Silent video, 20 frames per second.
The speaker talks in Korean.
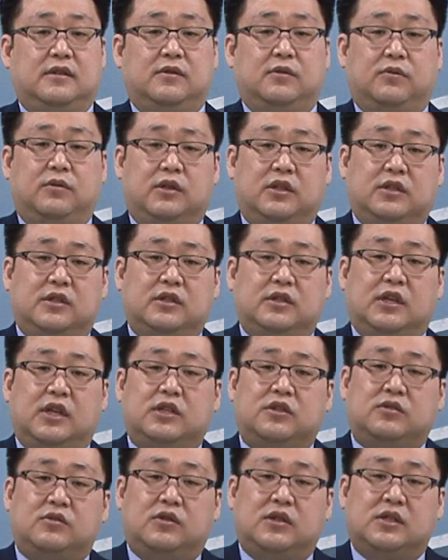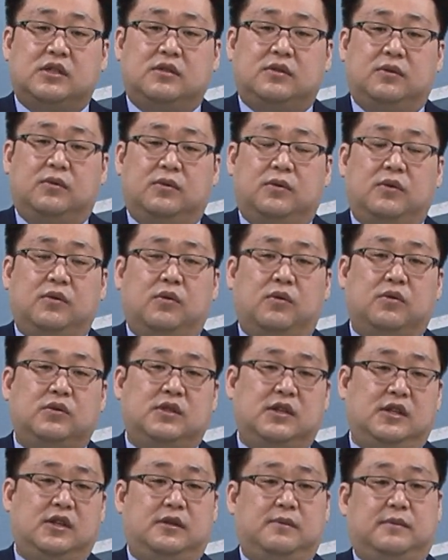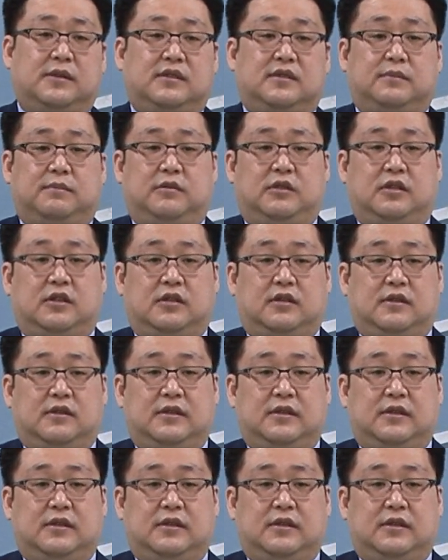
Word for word: 우리는 예수 그리스도로 옷을 입었습니다.